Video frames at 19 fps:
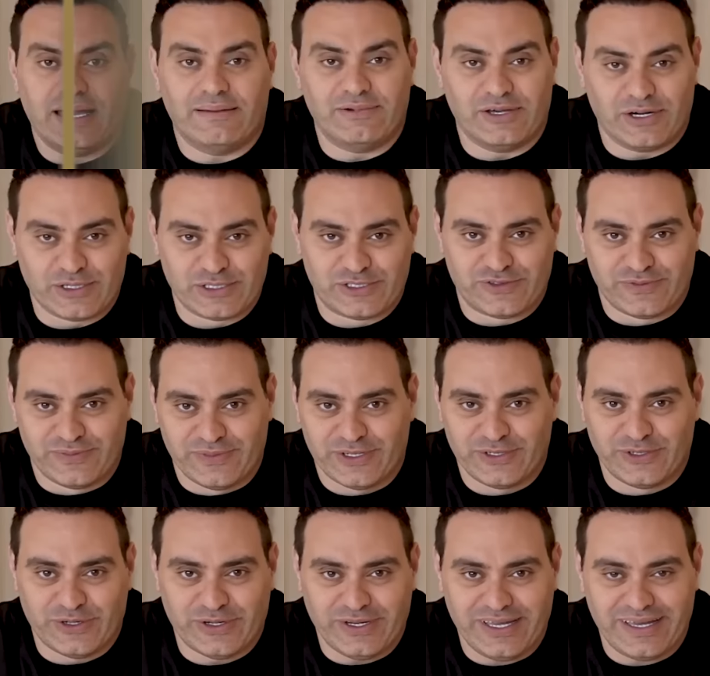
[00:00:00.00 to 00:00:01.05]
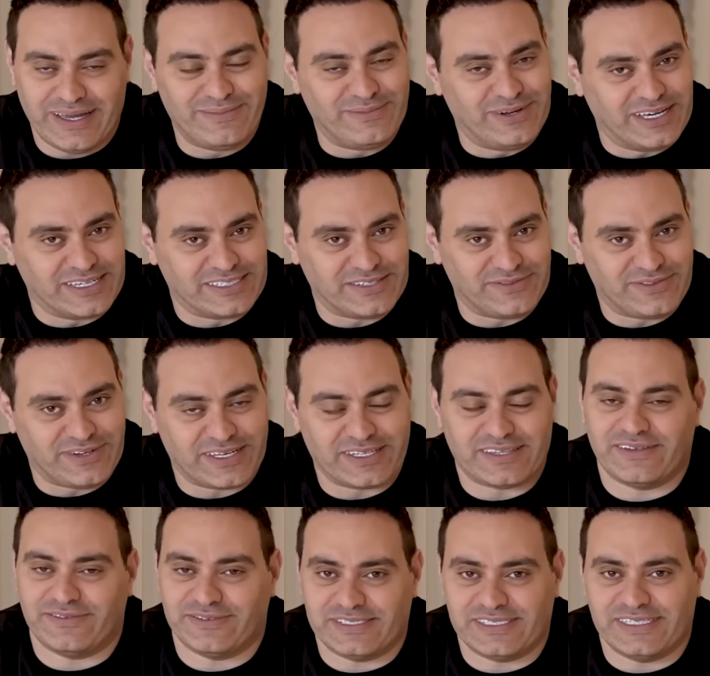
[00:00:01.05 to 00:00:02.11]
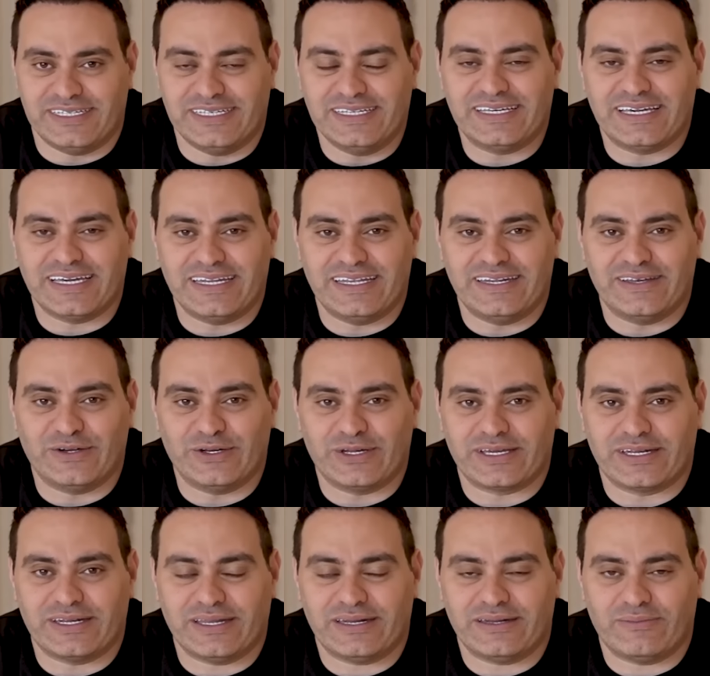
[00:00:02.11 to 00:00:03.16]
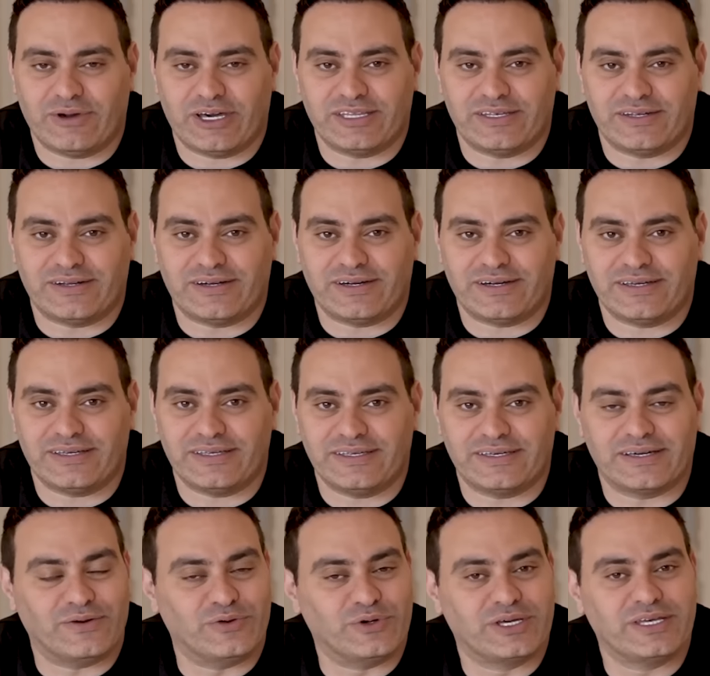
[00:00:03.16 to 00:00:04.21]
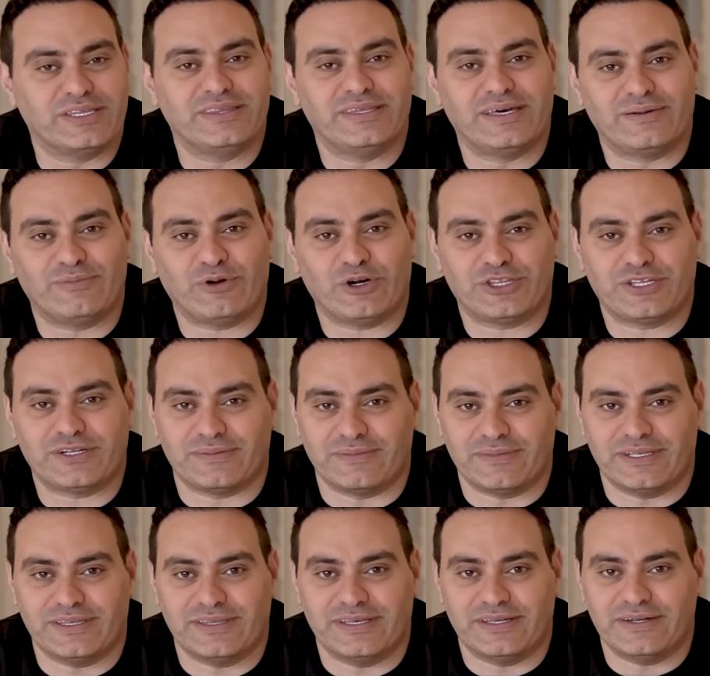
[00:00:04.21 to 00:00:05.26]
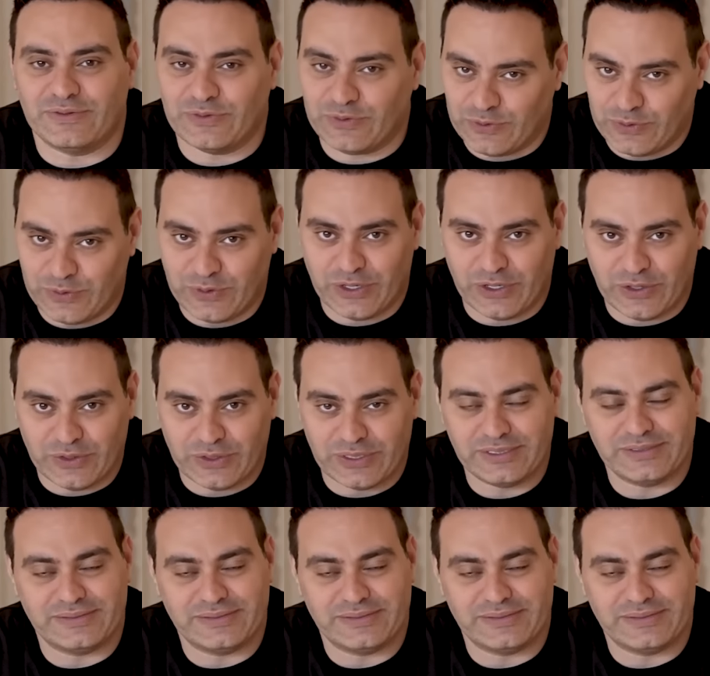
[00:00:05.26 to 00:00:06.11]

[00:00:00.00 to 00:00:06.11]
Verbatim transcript: قبل ما اخش في الموضوع قبل اكشف لك التفاصيل خليني اقول لك ان احنا معانا راعي قوي جدا ومحترم جدا وهو